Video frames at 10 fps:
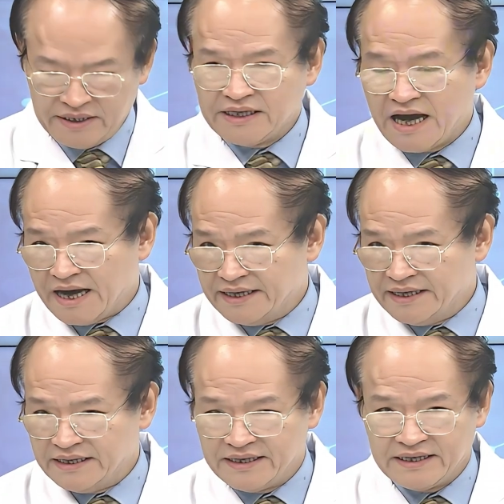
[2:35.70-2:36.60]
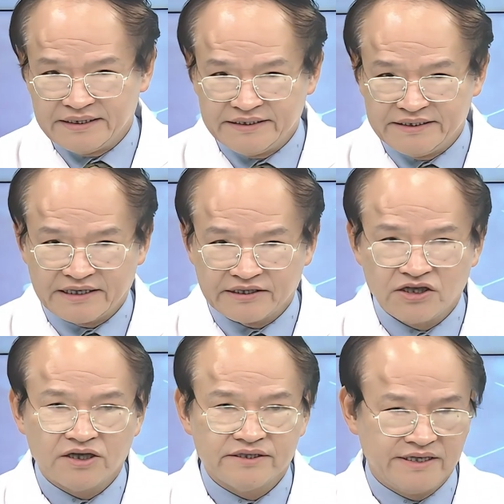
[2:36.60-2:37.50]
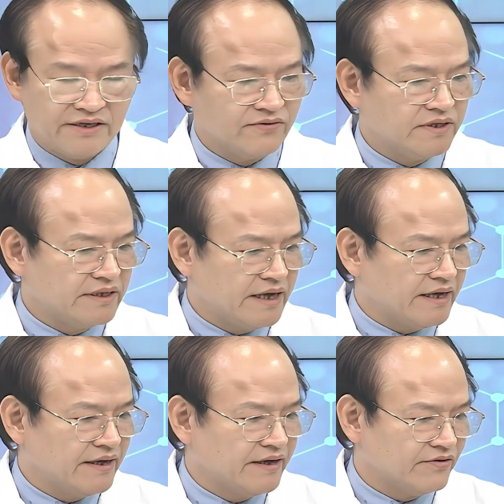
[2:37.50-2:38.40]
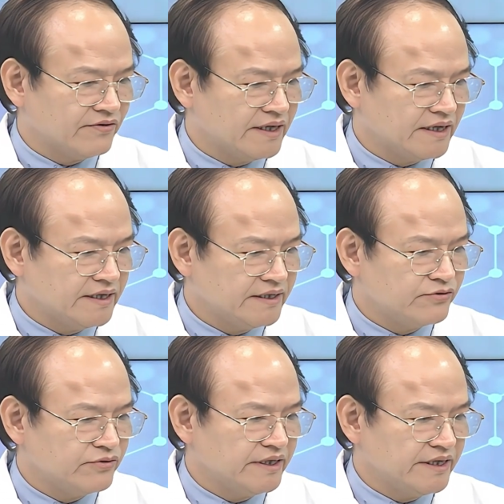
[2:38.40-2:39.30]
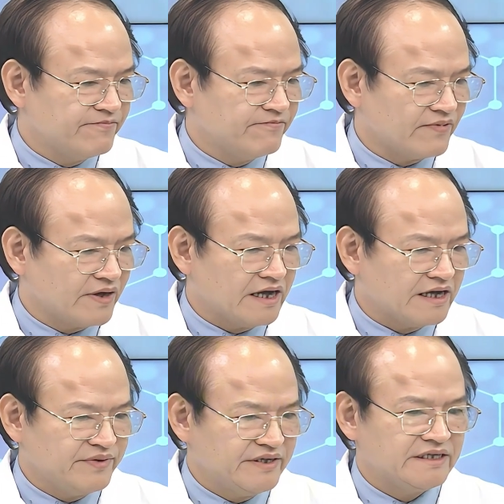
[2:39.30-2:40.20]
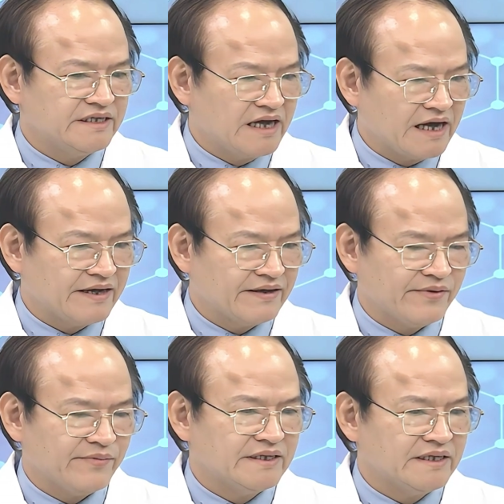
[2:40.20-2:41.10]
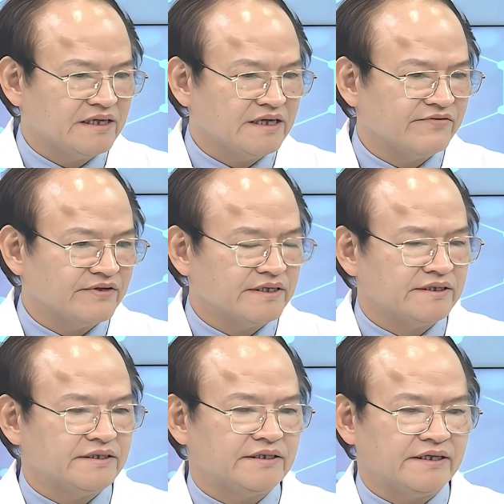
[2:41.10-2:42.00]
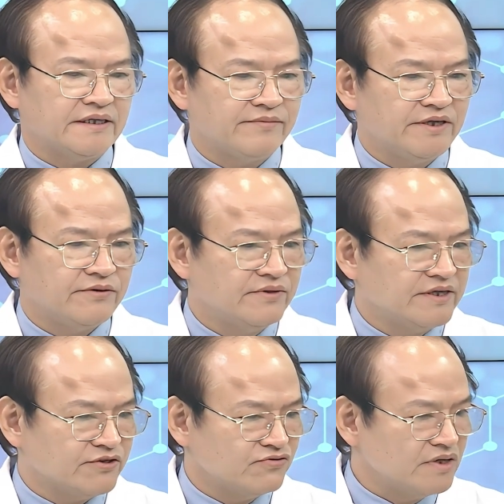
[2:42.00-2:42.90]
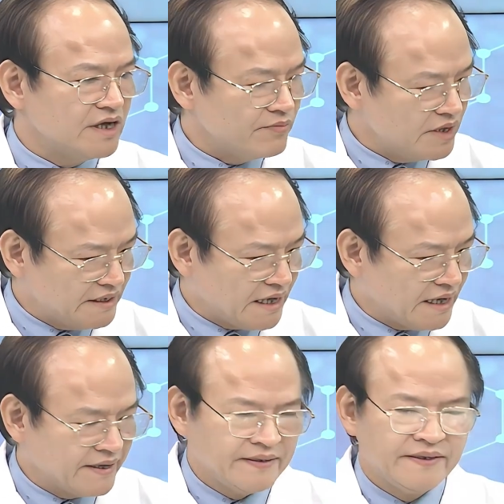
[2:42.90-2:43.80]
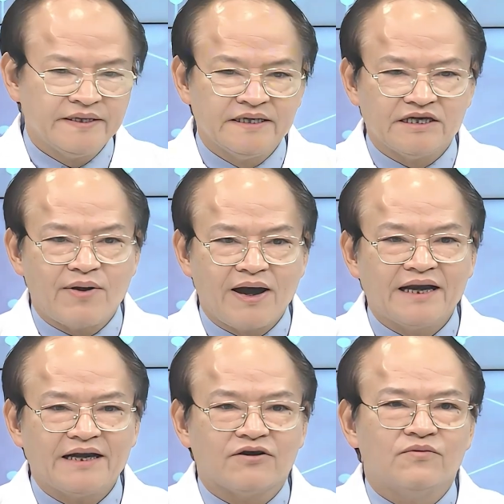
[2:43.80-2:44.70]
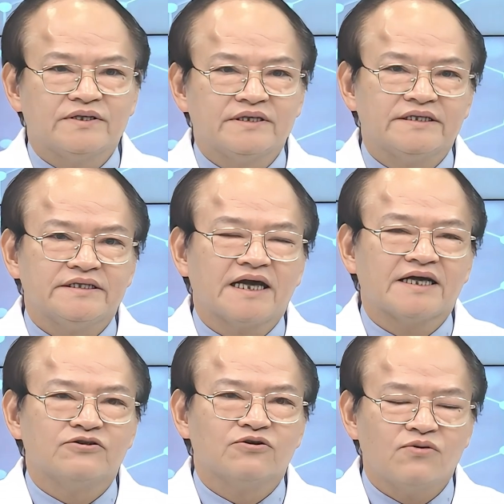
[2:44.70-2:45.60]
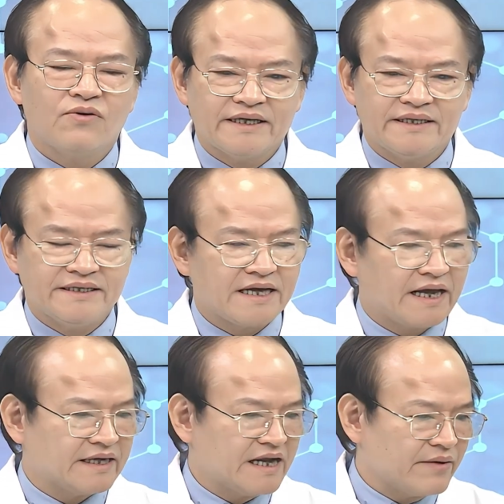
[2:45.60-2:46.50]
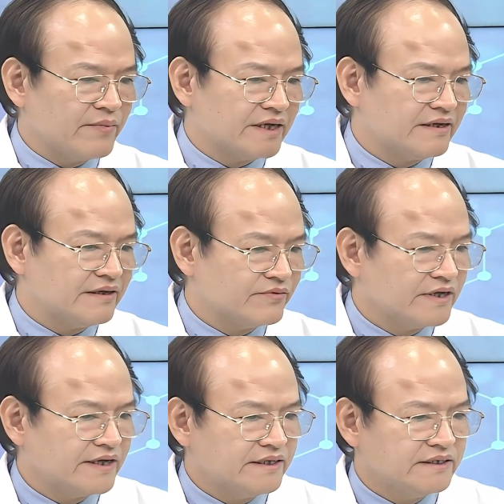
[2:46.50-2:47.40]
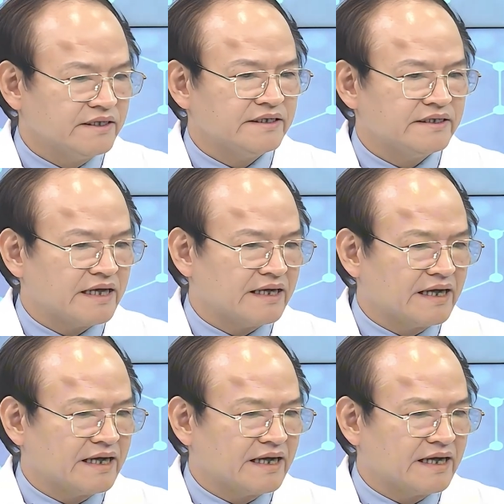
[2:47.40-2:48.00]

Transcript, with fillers: Thứ hai là tình trạng thừa dịch của cơ thể có thể gây suy tim và các cái biến chứng khác và bệnh nhân cần phải chạy cấp cứu để rút nước bớt ra. Thứ ba là có một cái tình trạng rối loạn điện giải, đặc biệt là một cái chất điện giải